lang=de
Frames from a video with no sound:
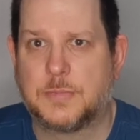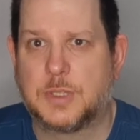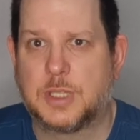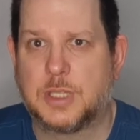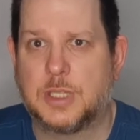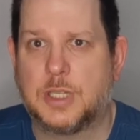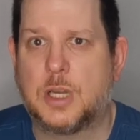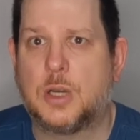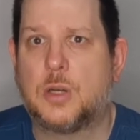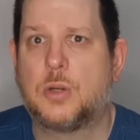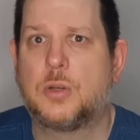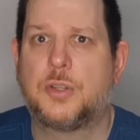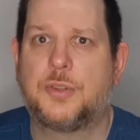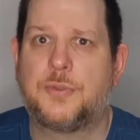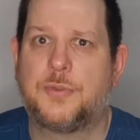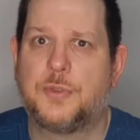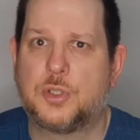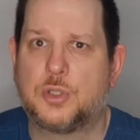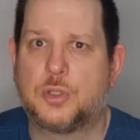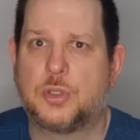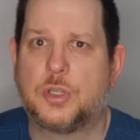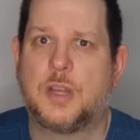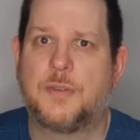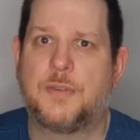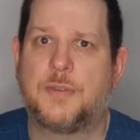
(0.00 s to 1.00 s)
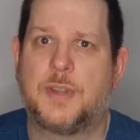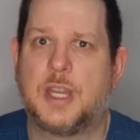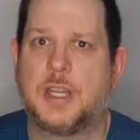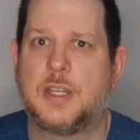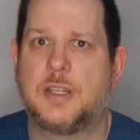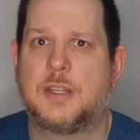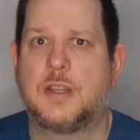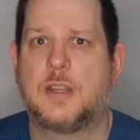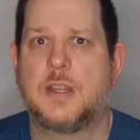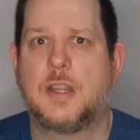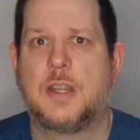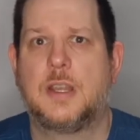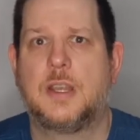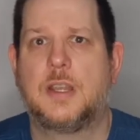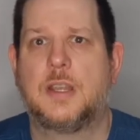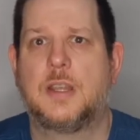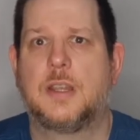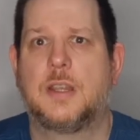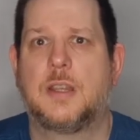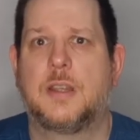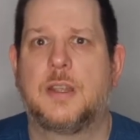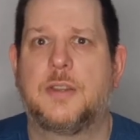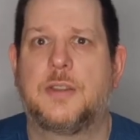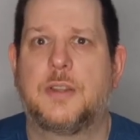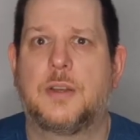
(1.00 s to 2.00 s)
Genaueres, wie schon erwähnt,
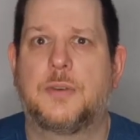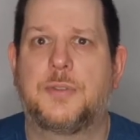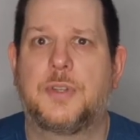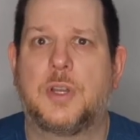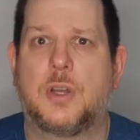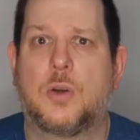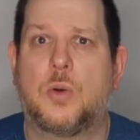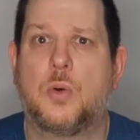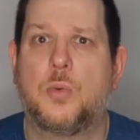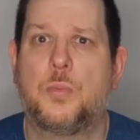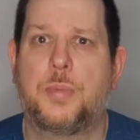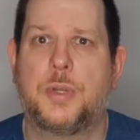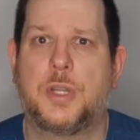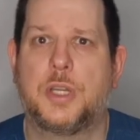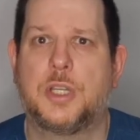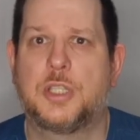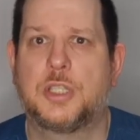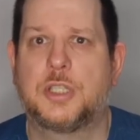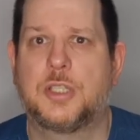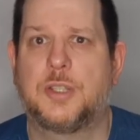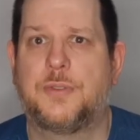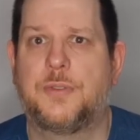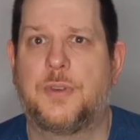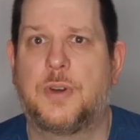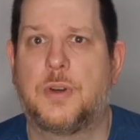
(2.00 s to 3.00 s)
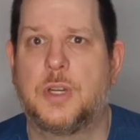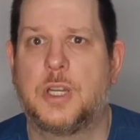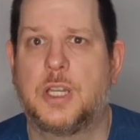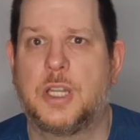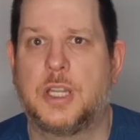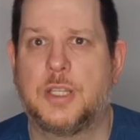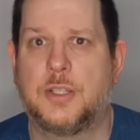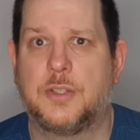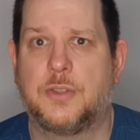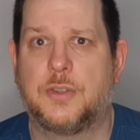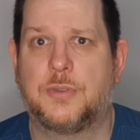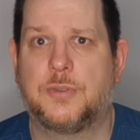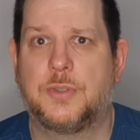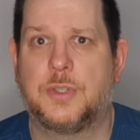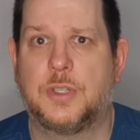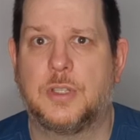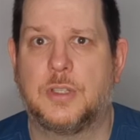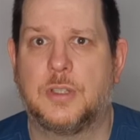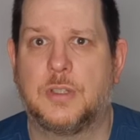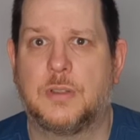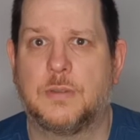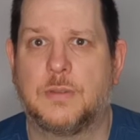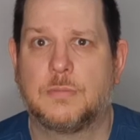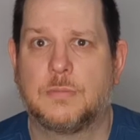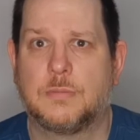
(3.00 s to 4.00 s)
ist auf der Homepage des VRN zu finden.
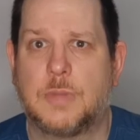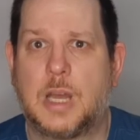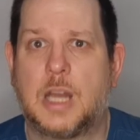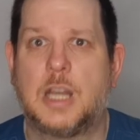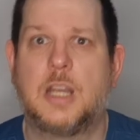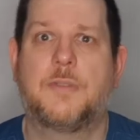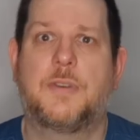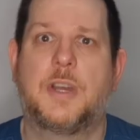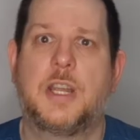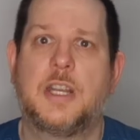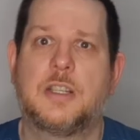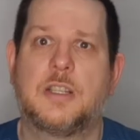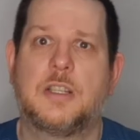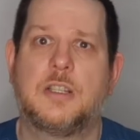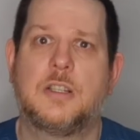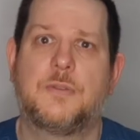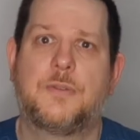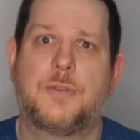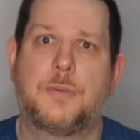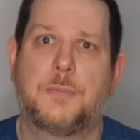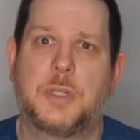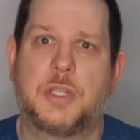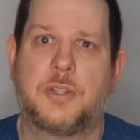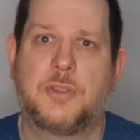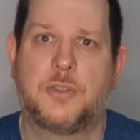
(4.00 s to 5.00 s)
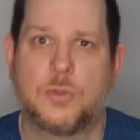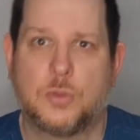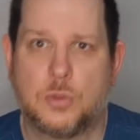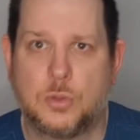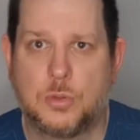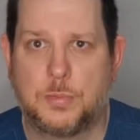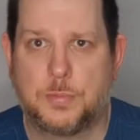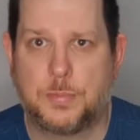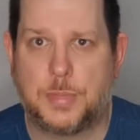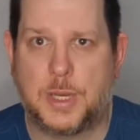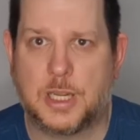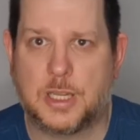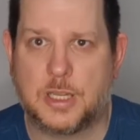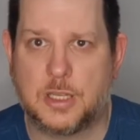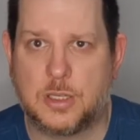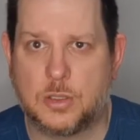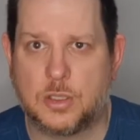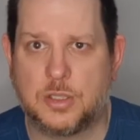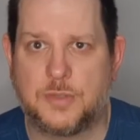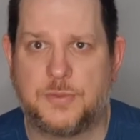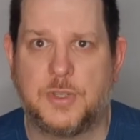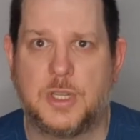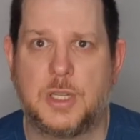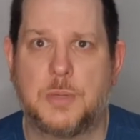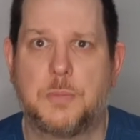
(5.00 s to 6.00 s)
Alle weiteren Informationen packe ich
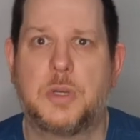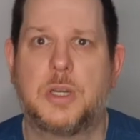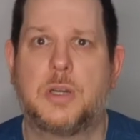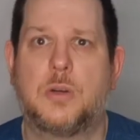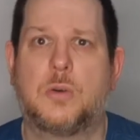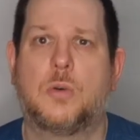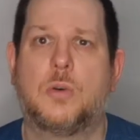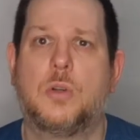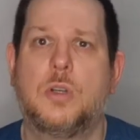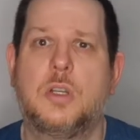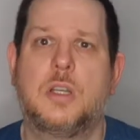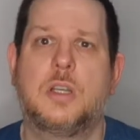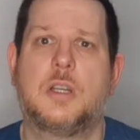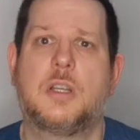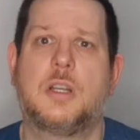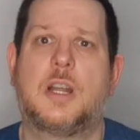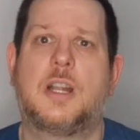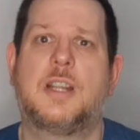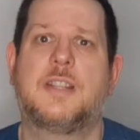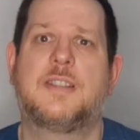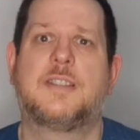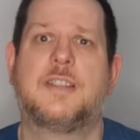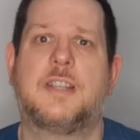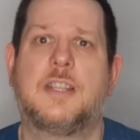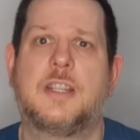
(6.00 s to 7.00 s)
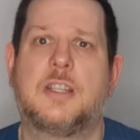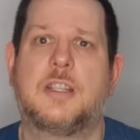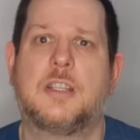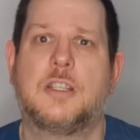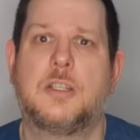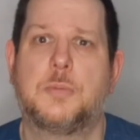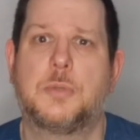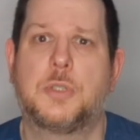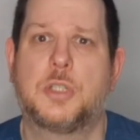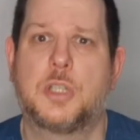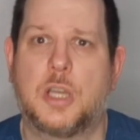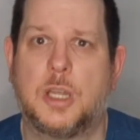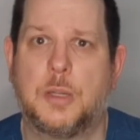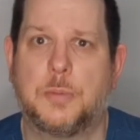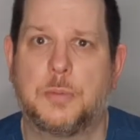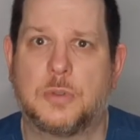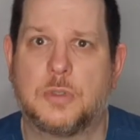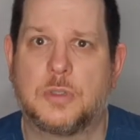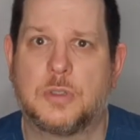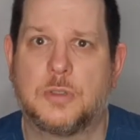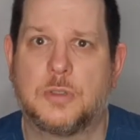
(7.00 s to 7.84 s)
euch wie immer unten als Link in die Beschreibung.